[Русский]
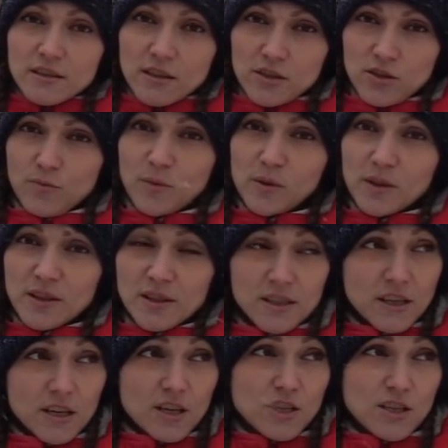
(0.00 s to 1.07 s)
должно было
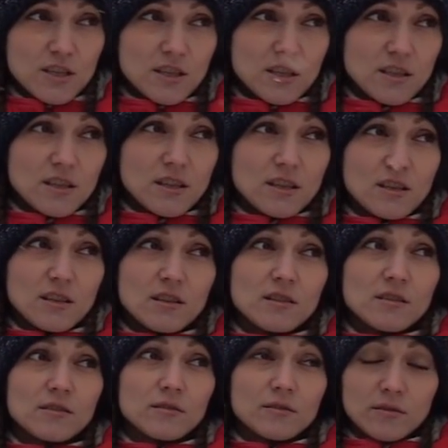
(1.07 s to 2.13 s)
насторожить
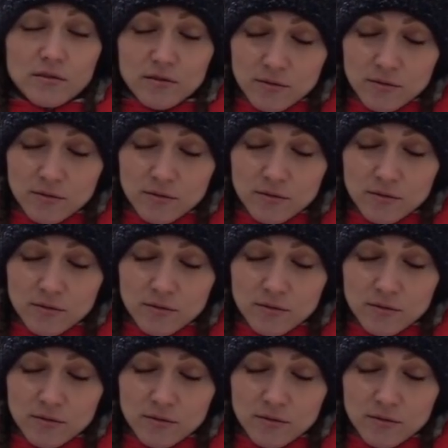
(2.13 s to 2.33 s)
и